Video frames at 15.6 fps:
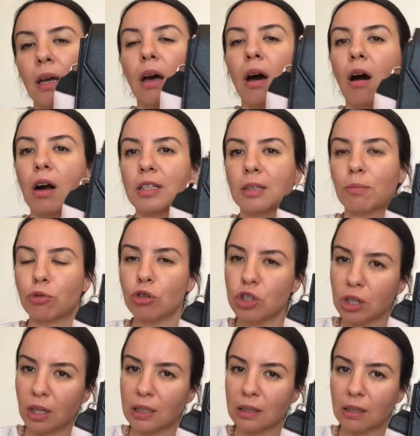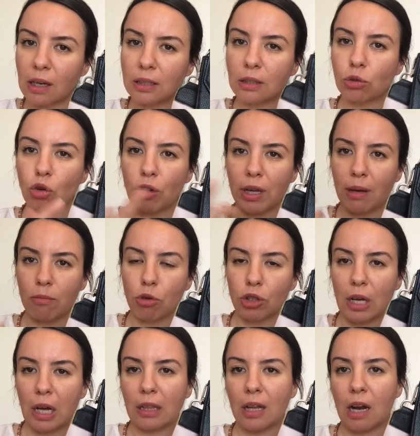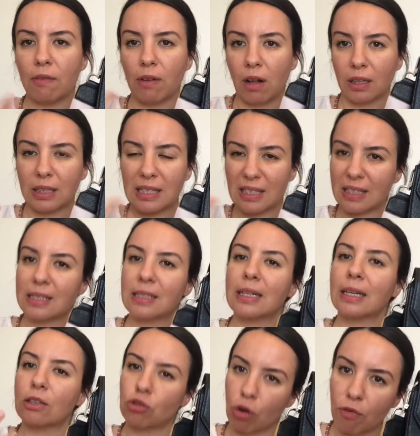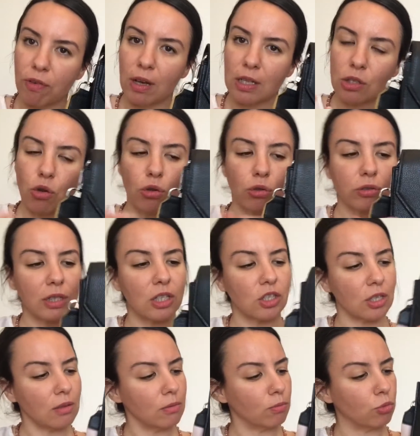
artık bütün çantalarda Dore modeller ve altın sarısı rengi çok fazla olduğu için